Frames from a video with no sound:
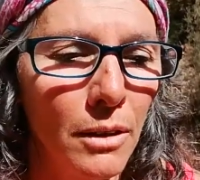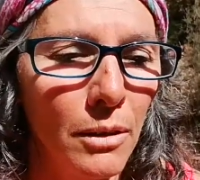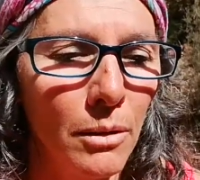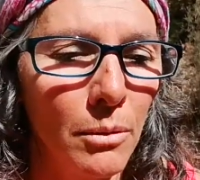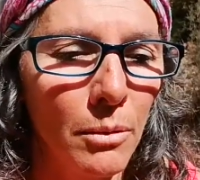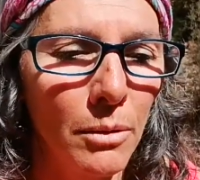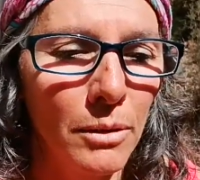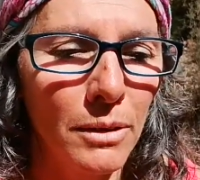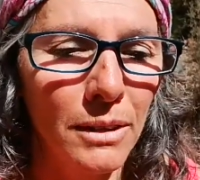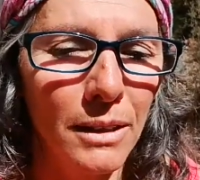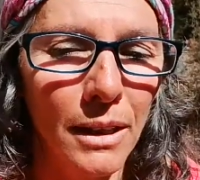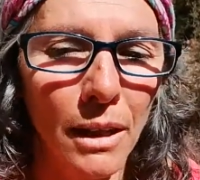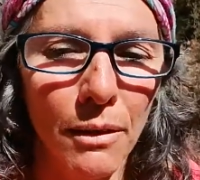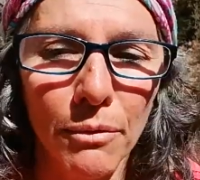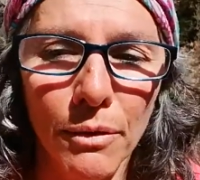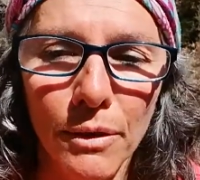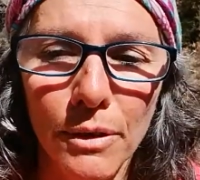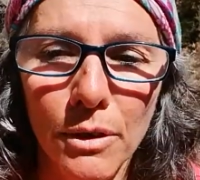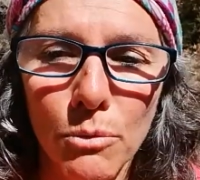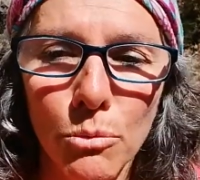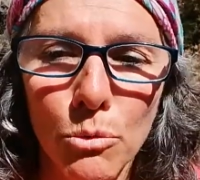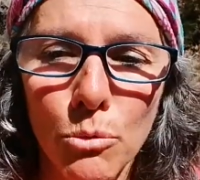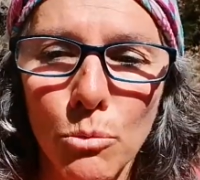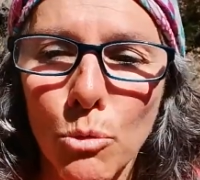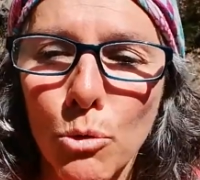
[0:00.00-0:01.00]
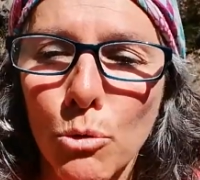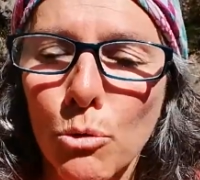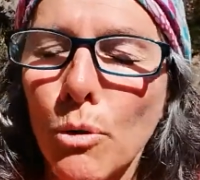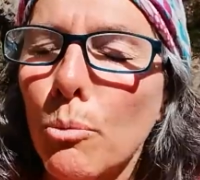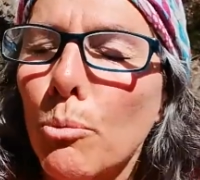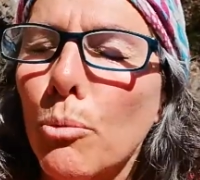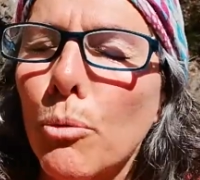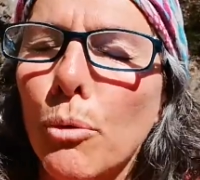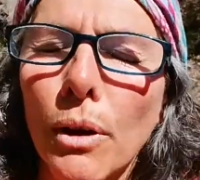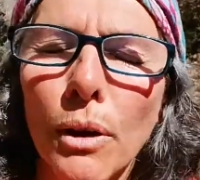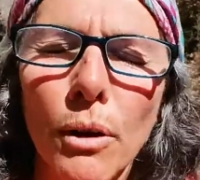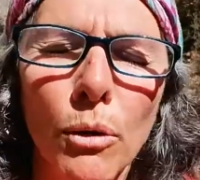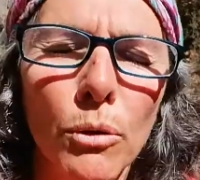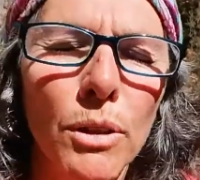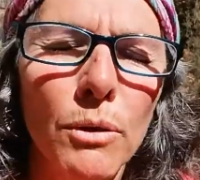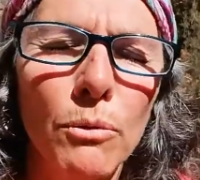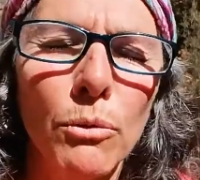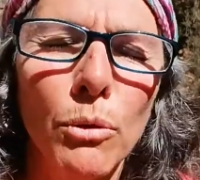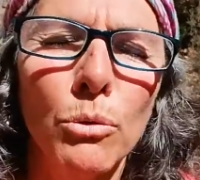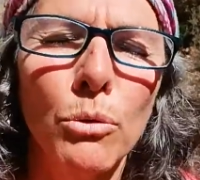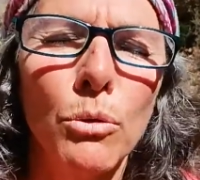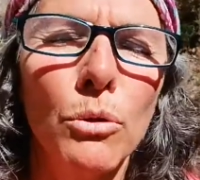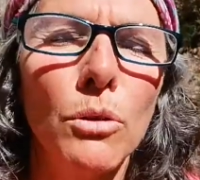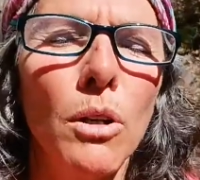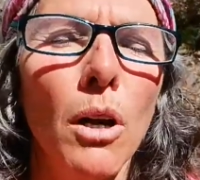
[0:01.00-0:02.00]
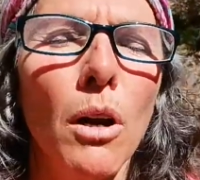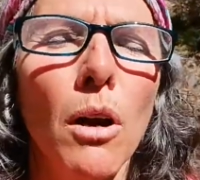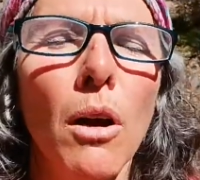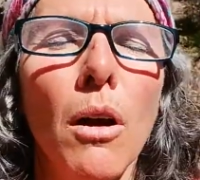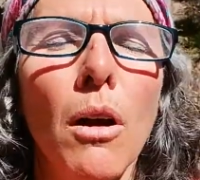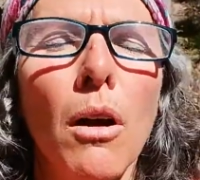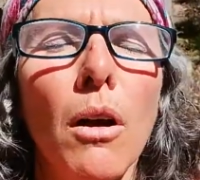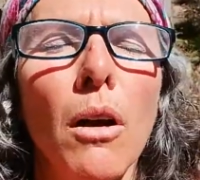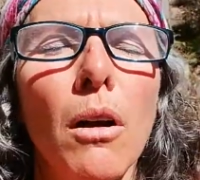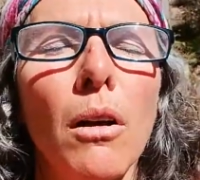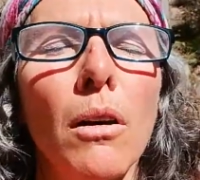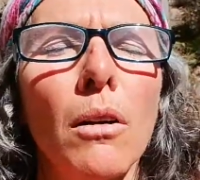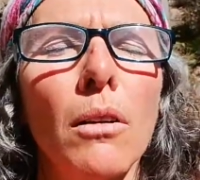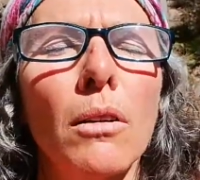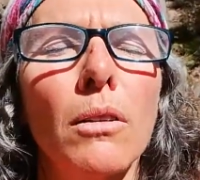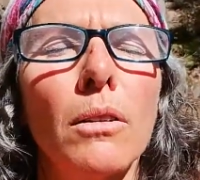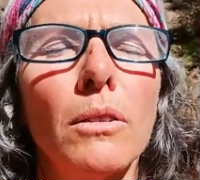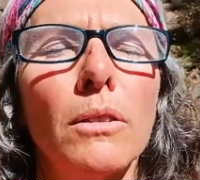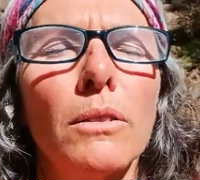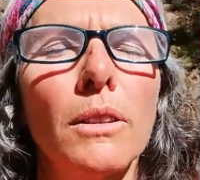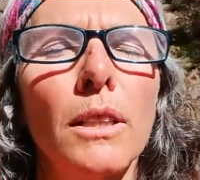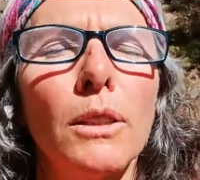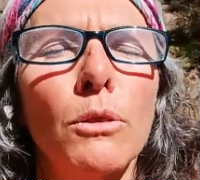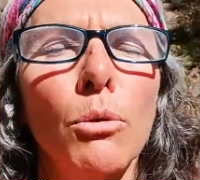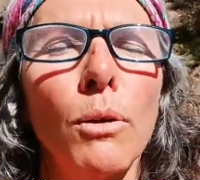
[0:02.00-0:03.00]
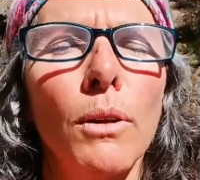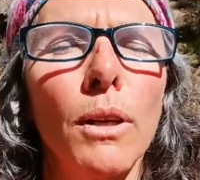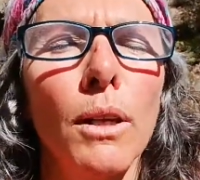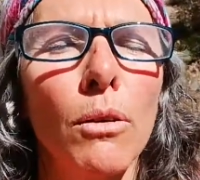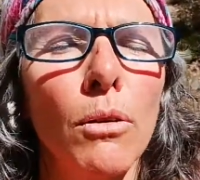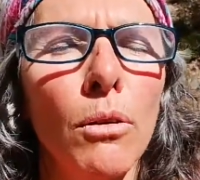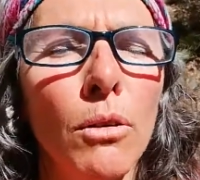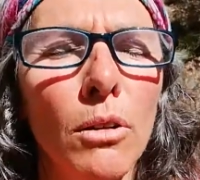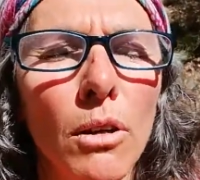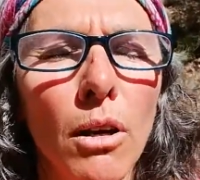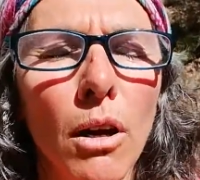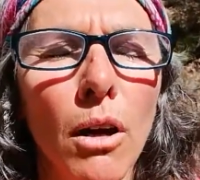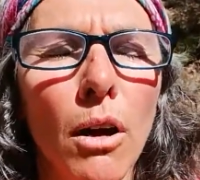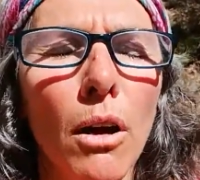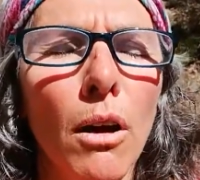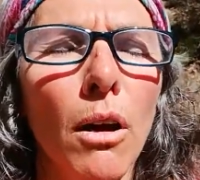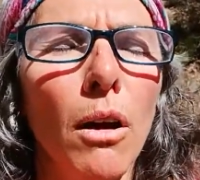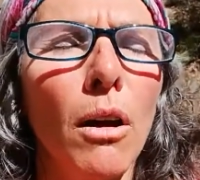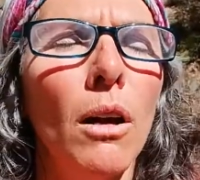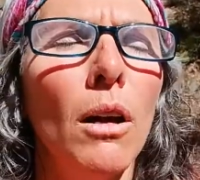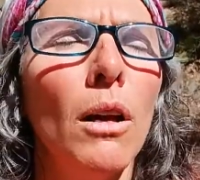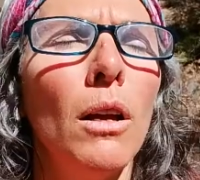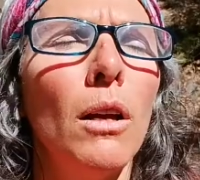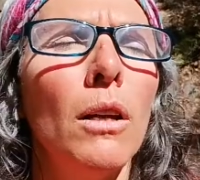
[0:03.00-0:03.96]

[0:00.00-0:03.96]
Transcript: euh, ce qui a fait que je me suis épurée au niveau du corps, nettoyer le corps,